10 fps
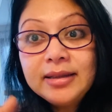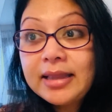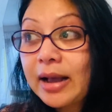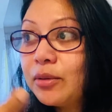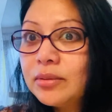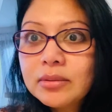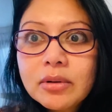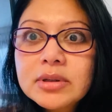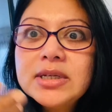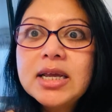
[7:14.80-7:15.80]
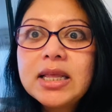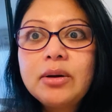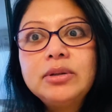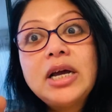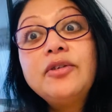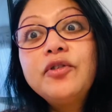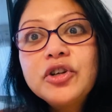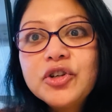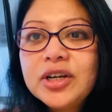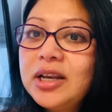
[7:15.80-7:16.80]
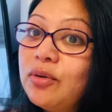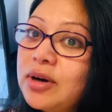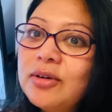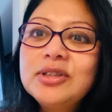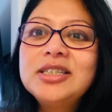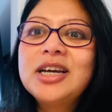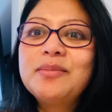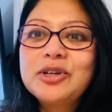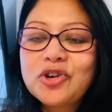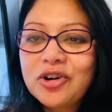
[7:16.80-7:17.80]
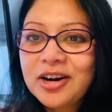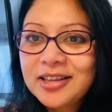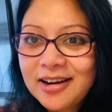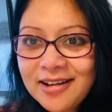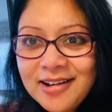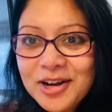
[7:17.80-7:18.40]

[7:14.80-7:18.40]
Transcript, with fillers: দেখো খোঁজ নিয়ে দেখো যে আনফর্চুনেটলি ওটা হচ্ছে জার্মান সরকার দ্বারা